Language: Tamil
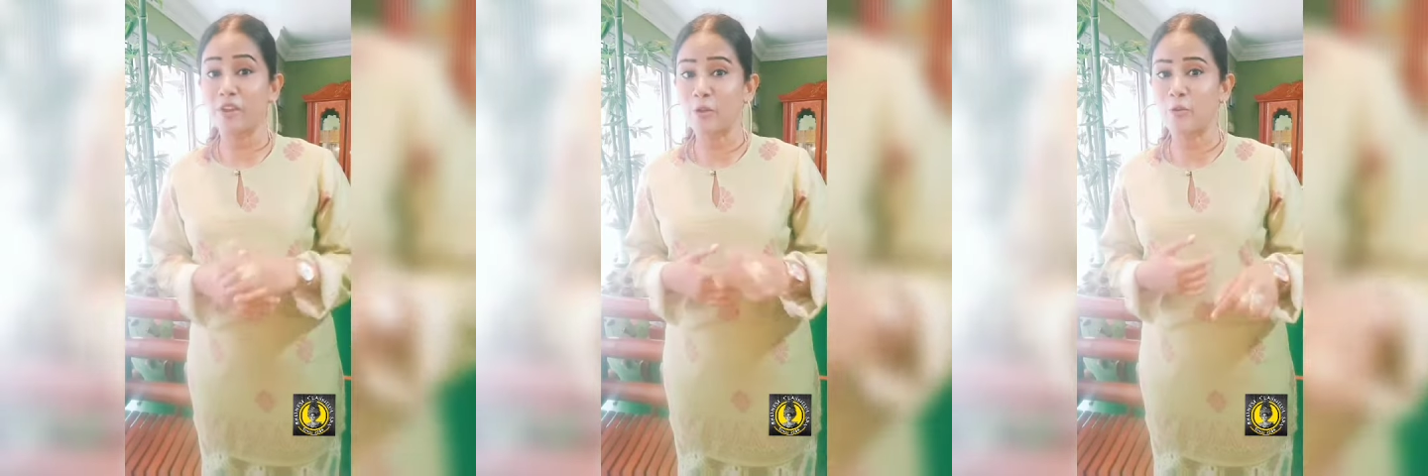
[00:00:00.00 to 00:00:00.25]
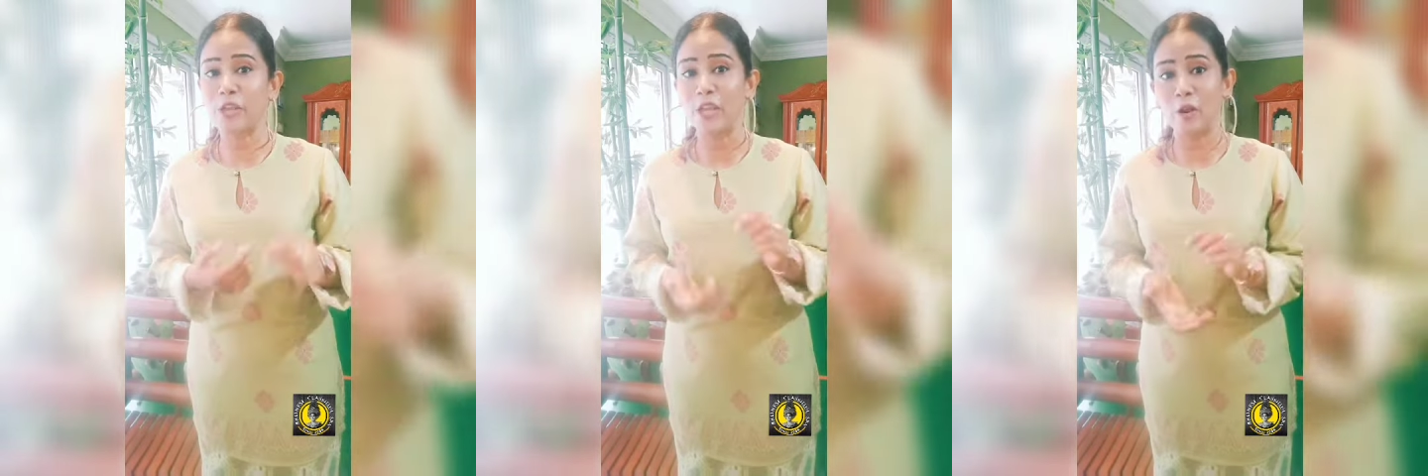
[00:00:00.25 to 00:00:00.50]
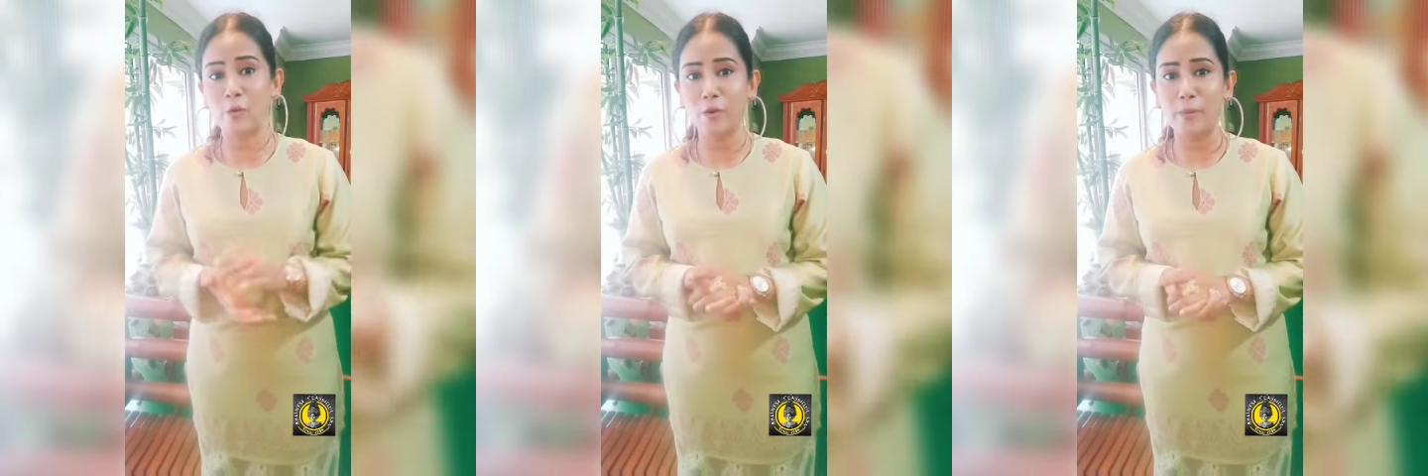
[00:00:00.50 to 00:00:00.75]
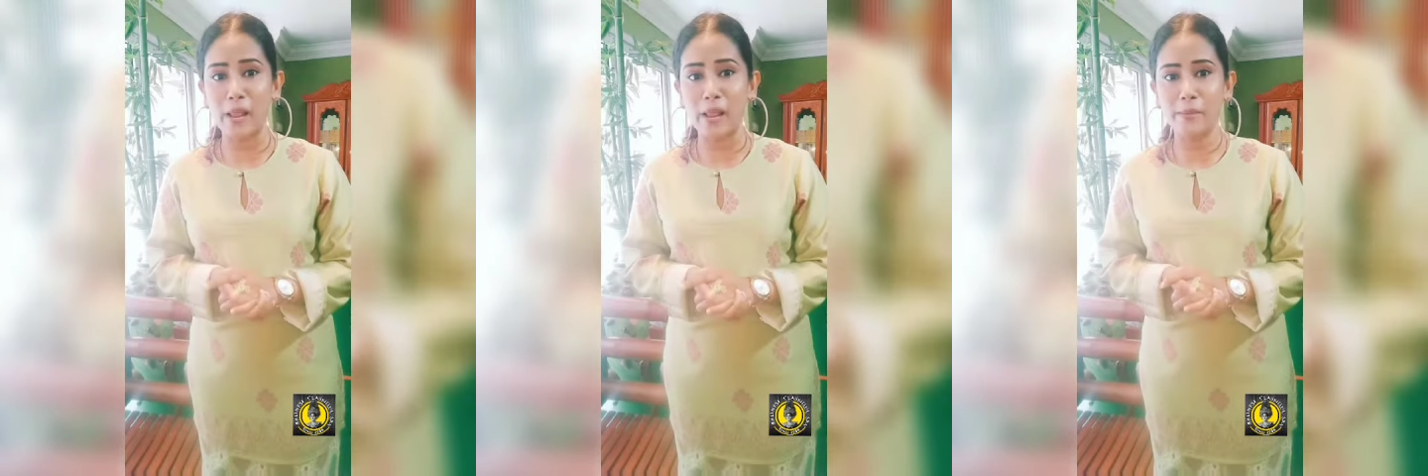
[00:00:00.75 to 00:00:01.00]
வீடியோ கீழே
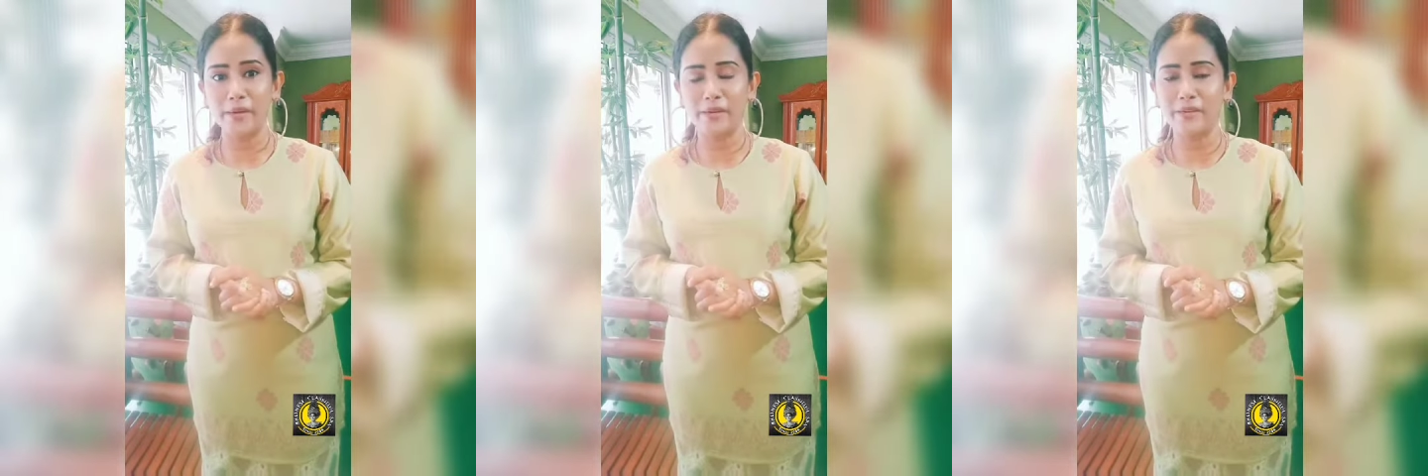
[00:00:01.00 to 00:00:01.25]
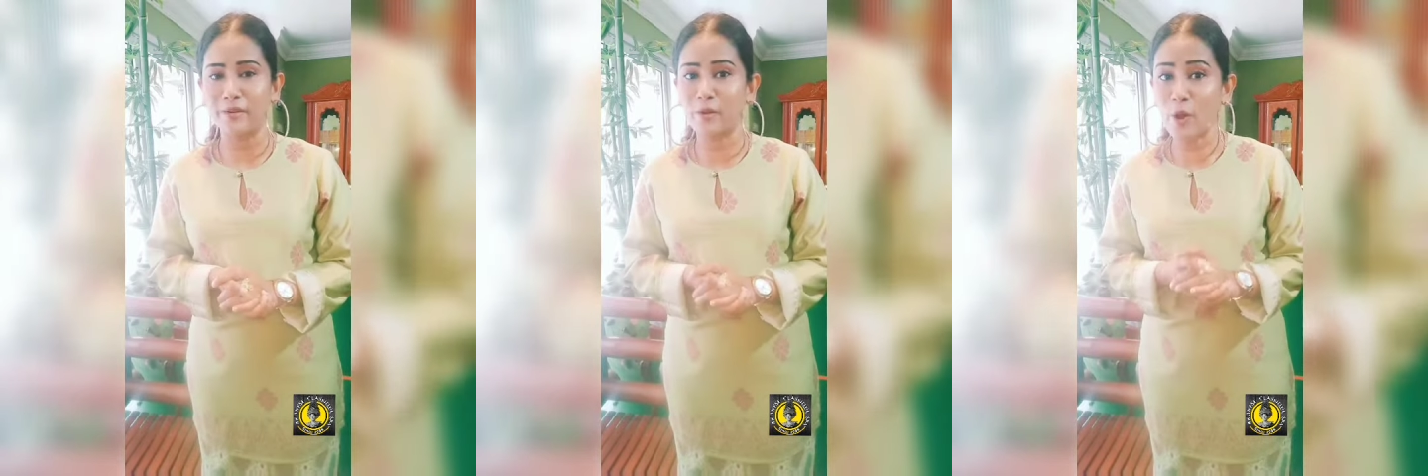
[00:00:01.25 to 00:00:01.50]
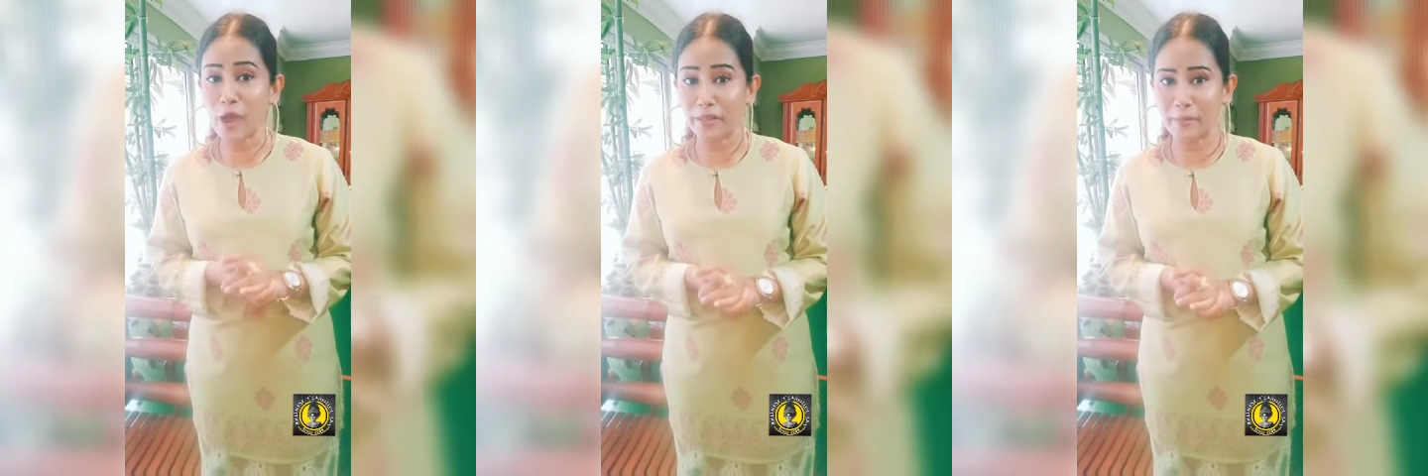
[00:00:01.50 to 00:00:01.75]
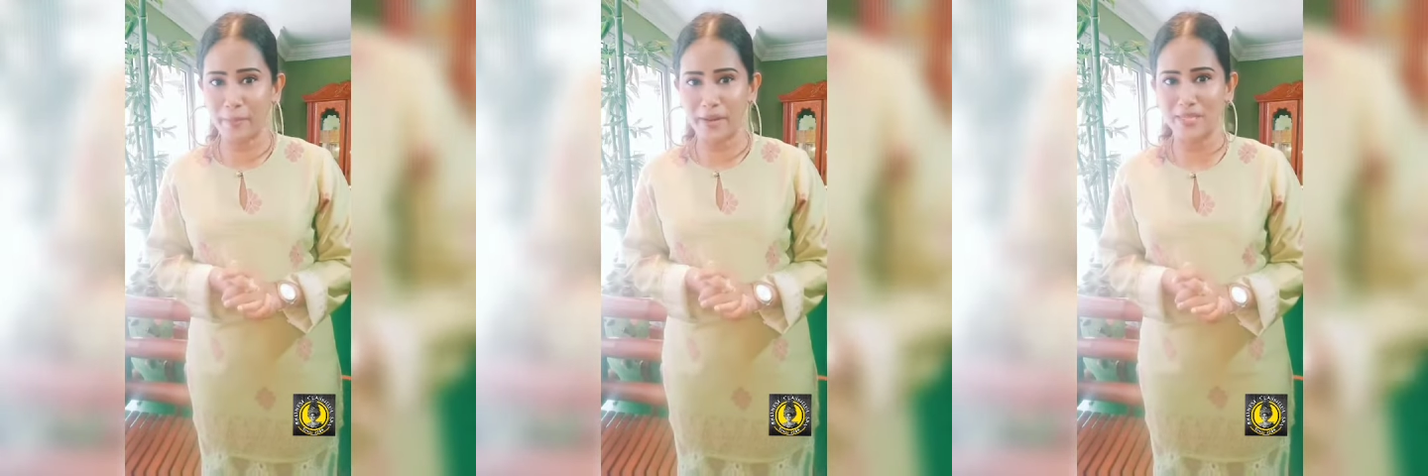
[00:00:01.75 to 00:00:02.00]
ஒரு பெல் பட்டன் இருக்கும்
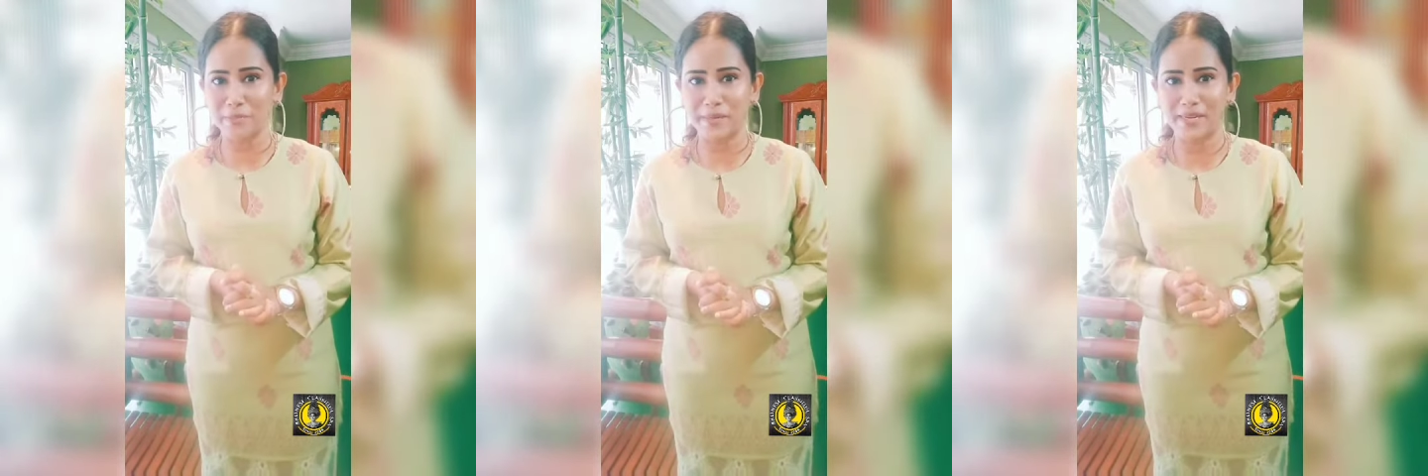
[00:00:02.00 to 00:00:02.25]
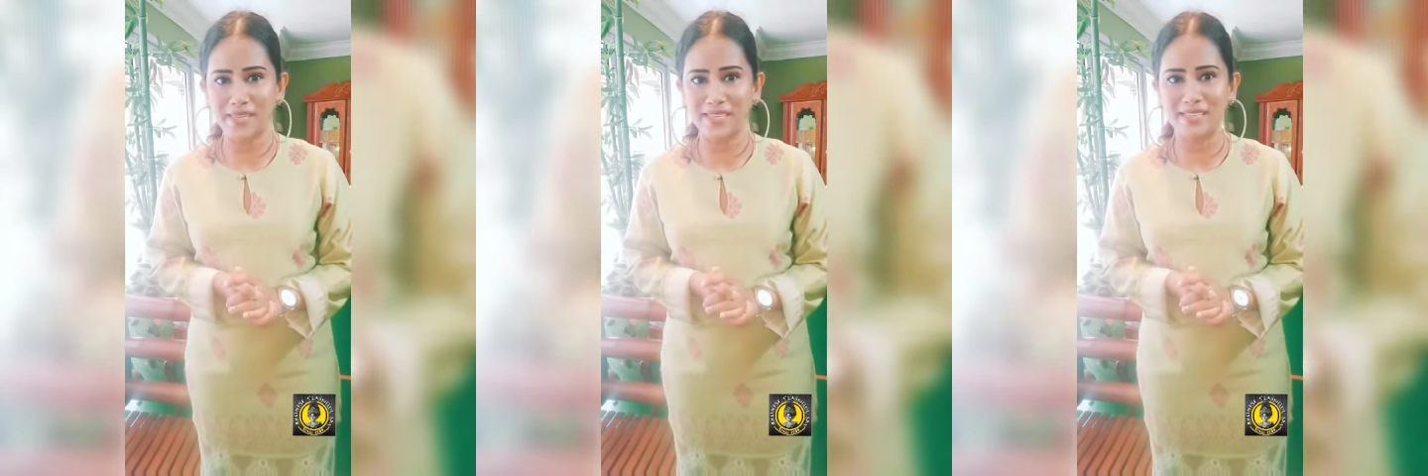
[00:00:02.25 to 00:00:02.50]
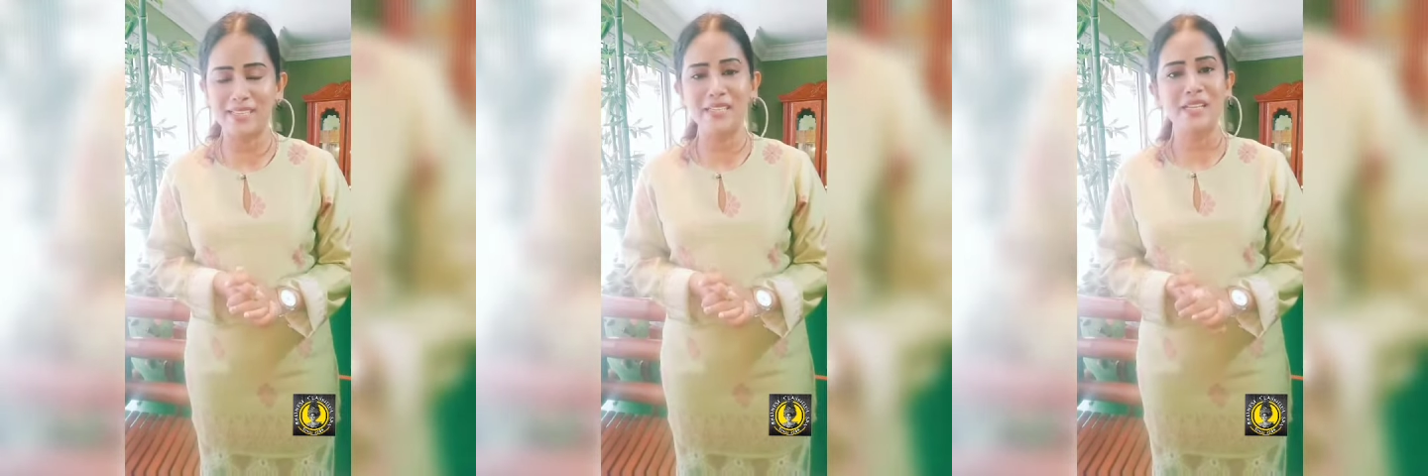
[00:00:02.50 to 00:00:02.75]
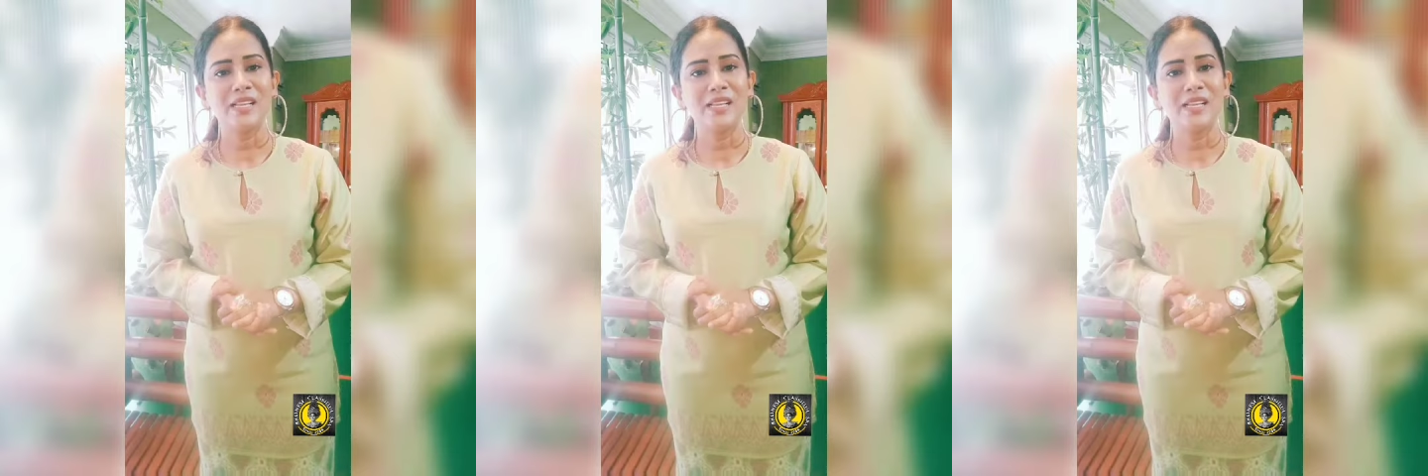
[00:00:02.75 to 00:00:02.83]
அதை ப்ரெஸ் பண்ணுங்கள்